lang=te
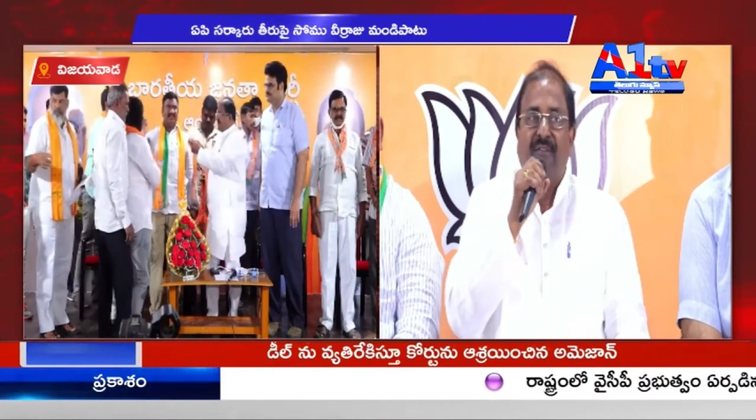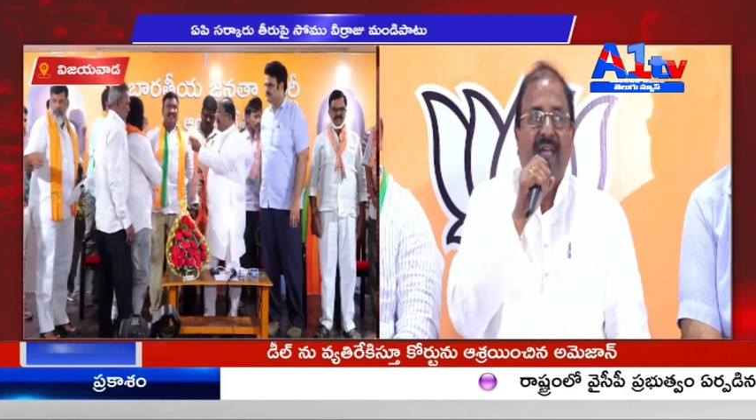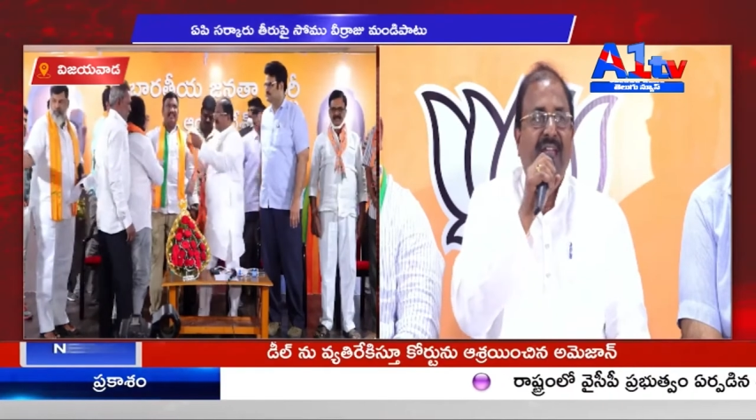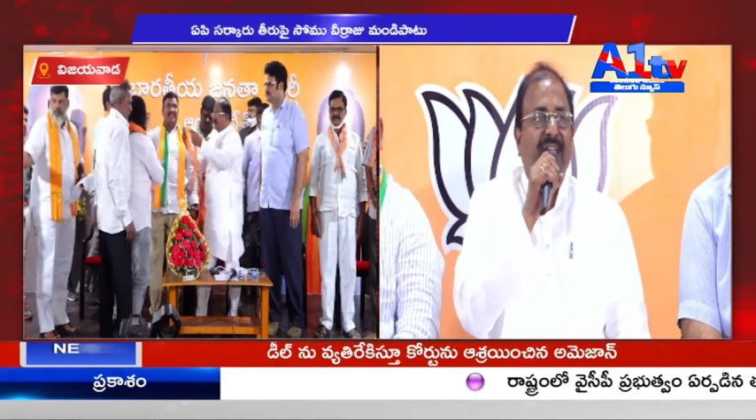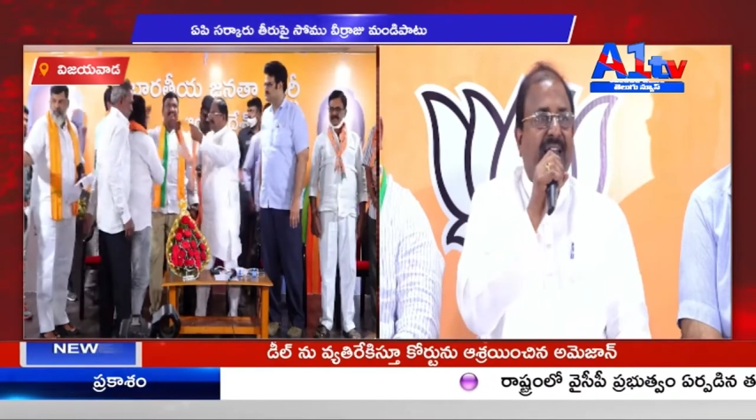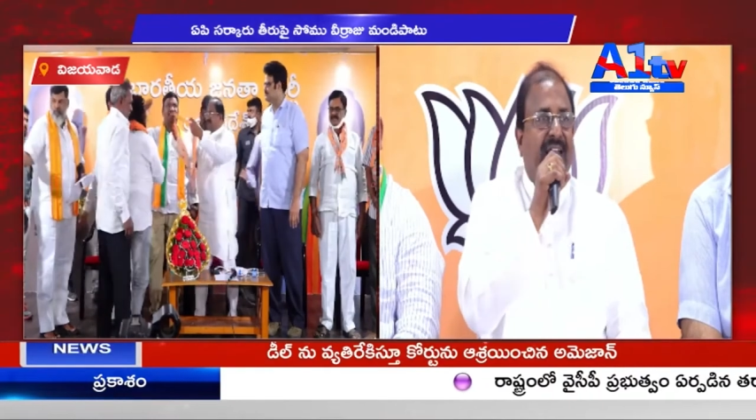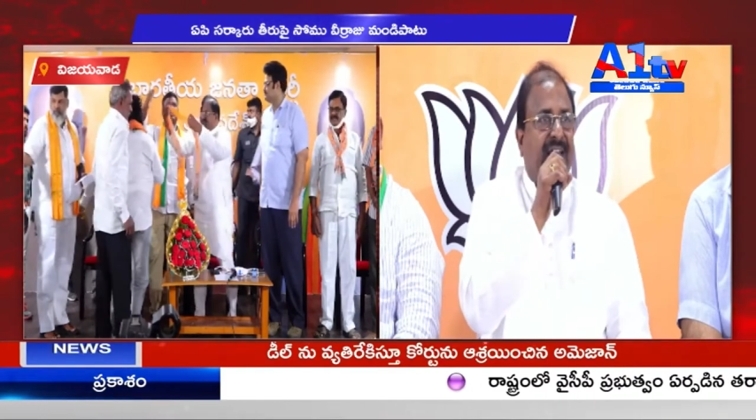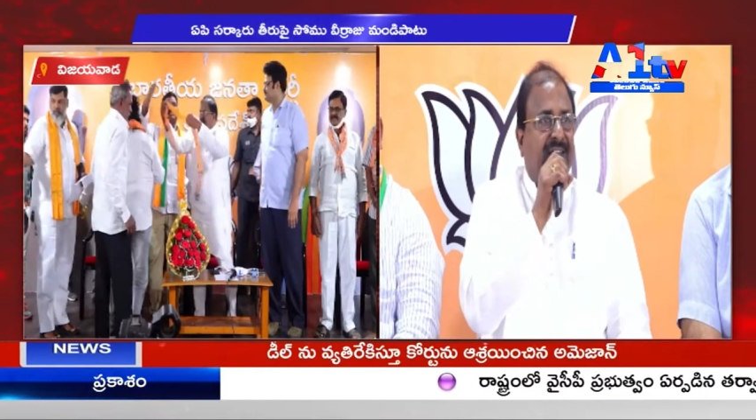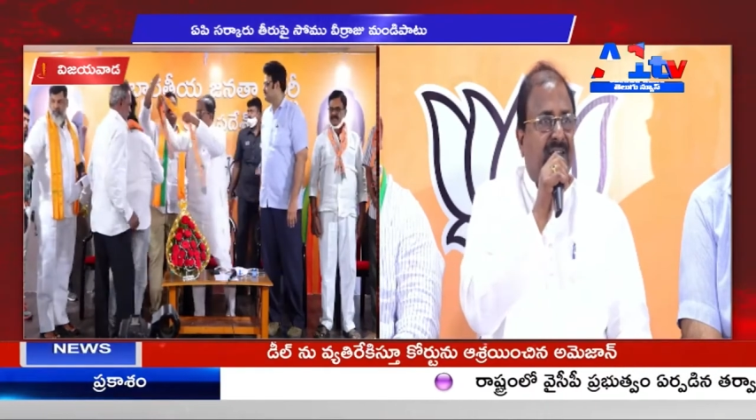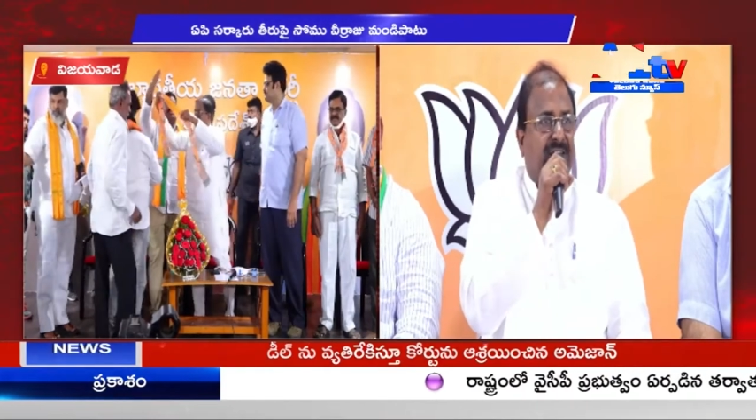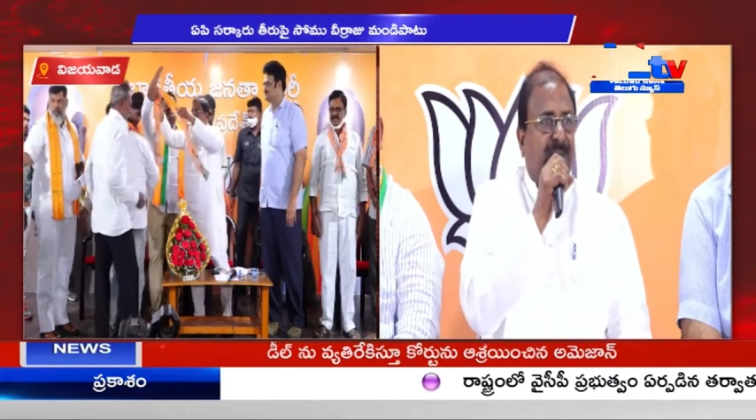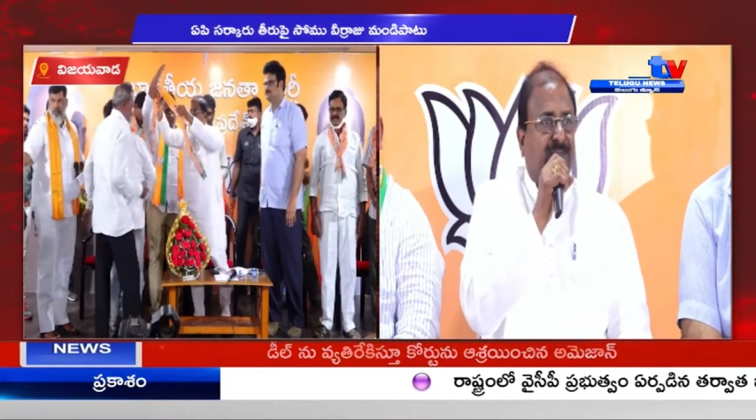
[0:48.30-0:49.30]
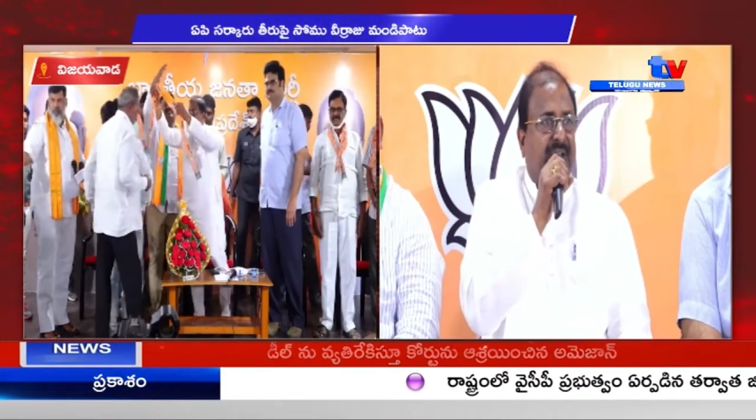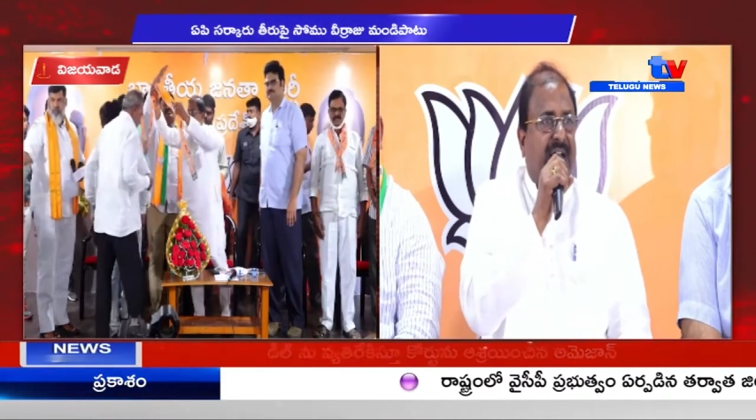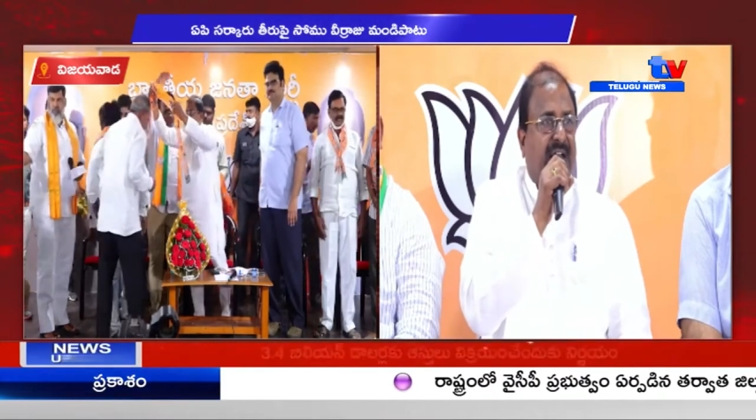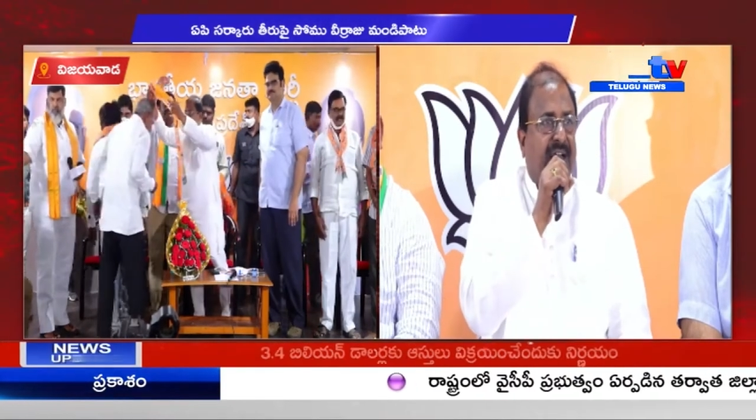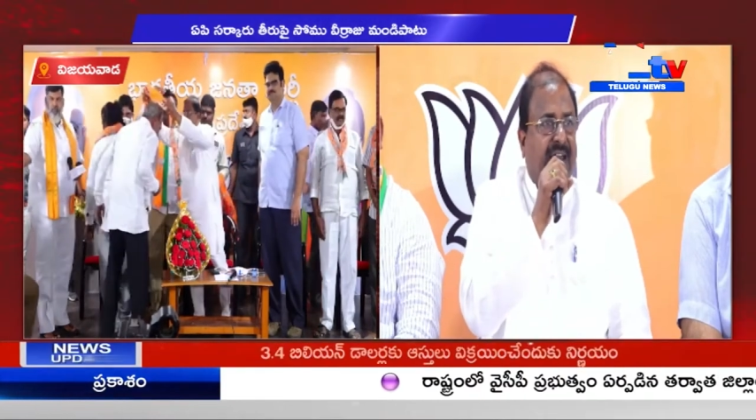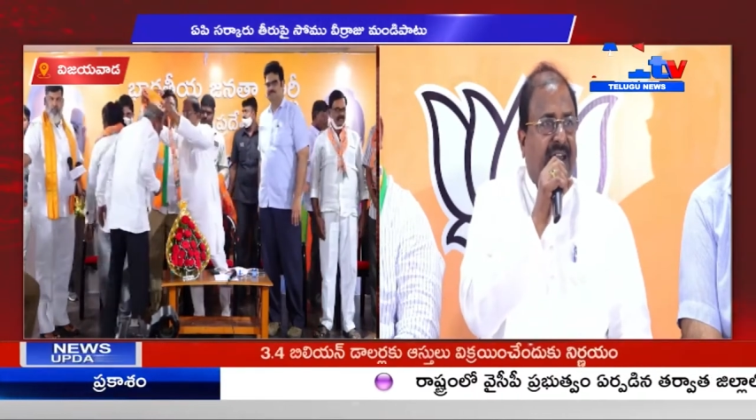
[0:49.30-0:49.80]
ఇవన్నీ నేను ఎందుకు
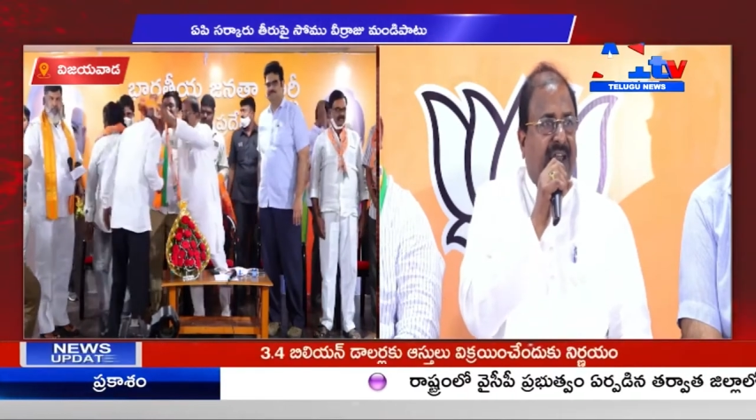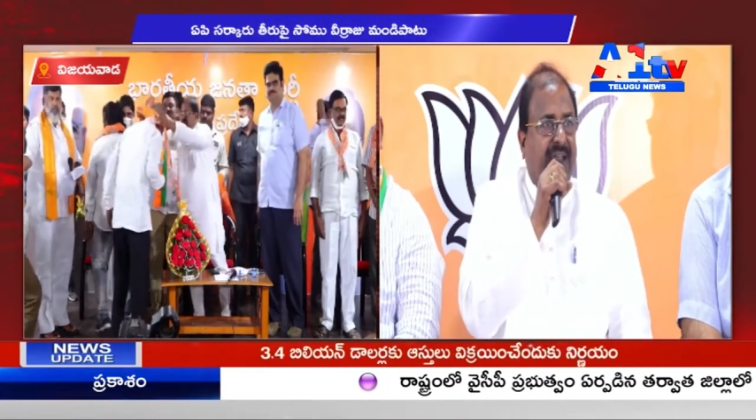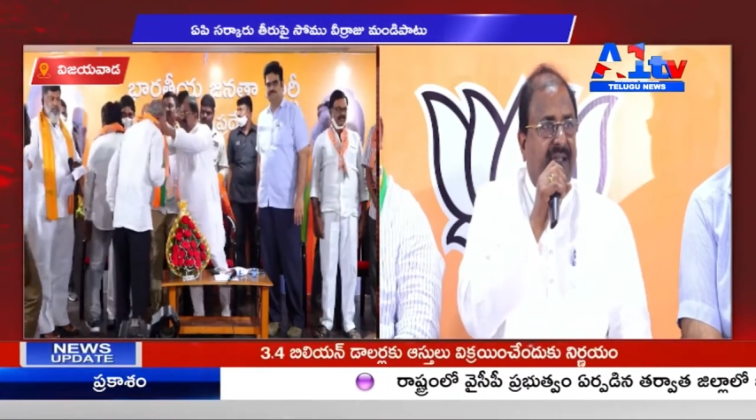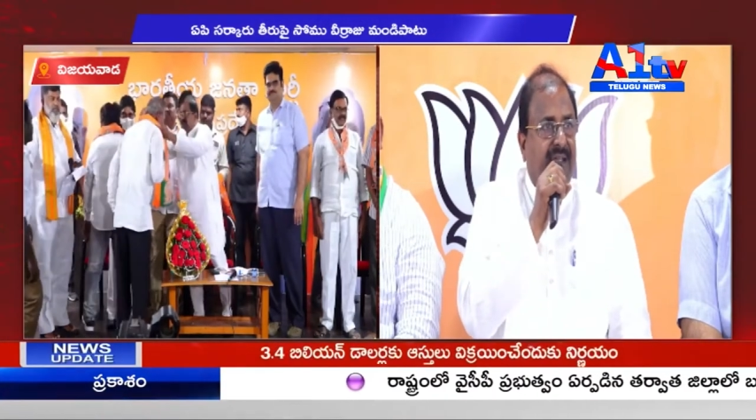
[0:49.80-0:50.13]
చెప్తున్నానంటే